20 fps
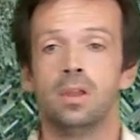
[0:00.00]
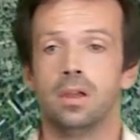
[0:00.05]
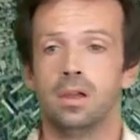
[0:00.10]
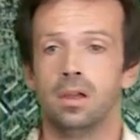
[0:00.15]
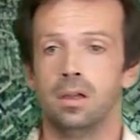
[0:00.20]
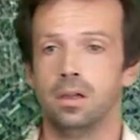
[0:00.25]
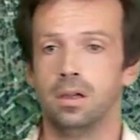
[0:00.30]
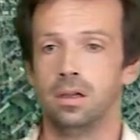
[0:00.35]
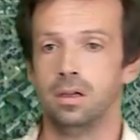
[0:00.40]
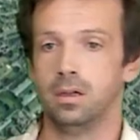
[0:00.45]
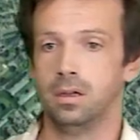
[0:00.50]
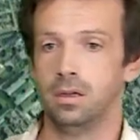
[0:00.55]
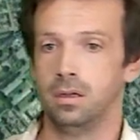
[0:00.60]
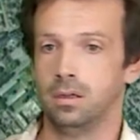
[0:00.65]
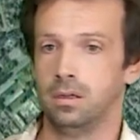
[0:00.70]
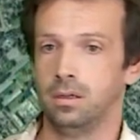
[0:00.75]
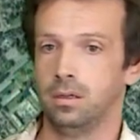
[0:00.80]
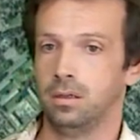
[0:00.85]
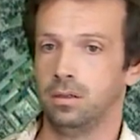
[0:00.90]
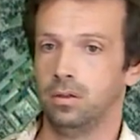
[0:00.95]

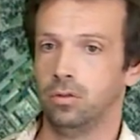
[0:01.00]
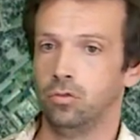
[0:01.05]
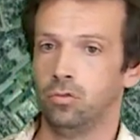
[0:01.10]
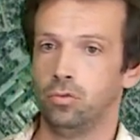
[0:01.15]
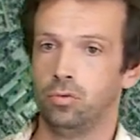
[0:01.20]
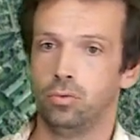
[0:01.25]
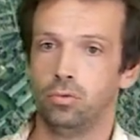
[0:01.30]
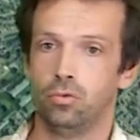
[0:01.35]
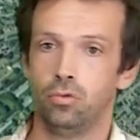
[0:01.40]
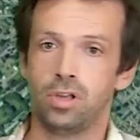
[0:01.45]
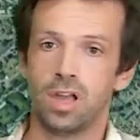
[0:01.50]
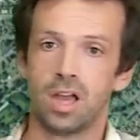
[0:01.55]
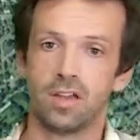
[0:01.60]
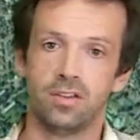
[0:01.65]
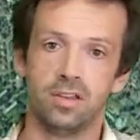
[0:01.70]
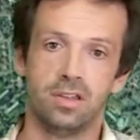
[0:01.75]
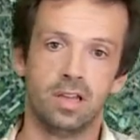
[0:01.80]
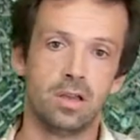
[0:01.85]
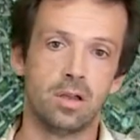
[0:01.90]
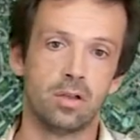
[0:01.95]
euh, du,
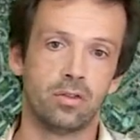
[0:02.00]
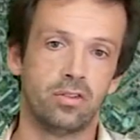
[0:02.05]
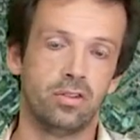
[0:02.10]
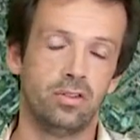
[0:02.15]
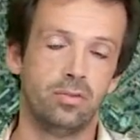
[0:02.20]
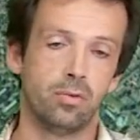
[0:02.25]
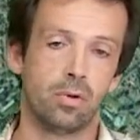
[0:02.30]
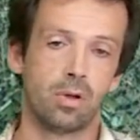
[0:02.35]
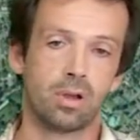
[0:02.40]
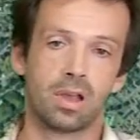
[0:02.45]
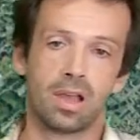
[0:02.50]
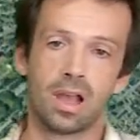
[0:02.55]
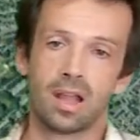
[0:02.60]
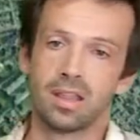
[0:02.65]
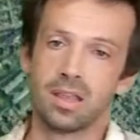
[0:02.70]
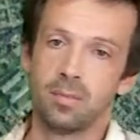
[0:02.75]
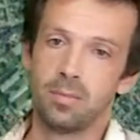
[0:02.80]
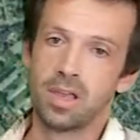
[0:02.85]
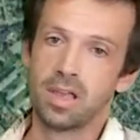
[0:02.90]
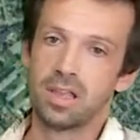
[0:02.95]
quartier. D'ailleurs, si vous
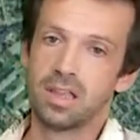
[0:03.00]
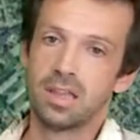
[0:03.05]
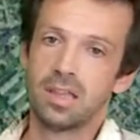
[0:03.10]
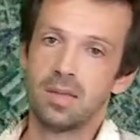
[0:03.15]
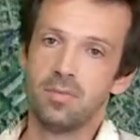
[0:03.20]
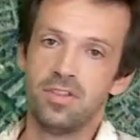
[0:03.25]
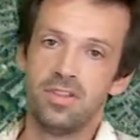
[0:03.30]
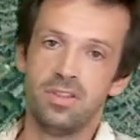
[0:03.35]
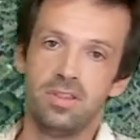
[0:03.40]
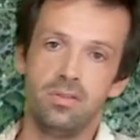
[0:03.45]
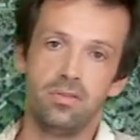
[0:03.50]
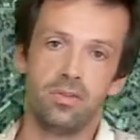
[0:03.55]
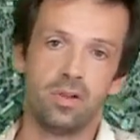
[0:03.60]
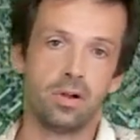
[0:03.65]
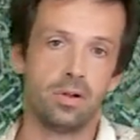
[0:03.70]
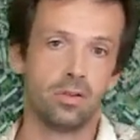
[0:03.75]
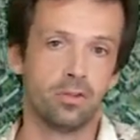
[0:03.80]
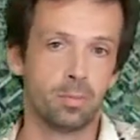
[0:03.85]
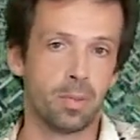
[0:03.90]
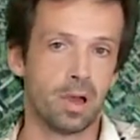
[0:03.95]
regardez bien, il y a des petites
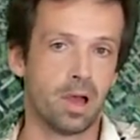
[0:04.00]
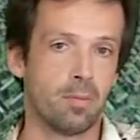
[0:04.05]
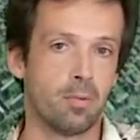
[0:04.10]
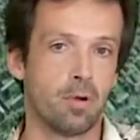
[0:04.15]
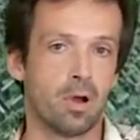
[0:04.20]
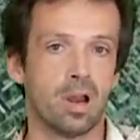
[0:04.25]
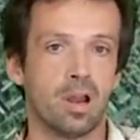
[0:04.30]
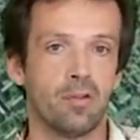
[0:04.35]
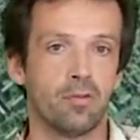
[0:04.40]
différences par rapport à la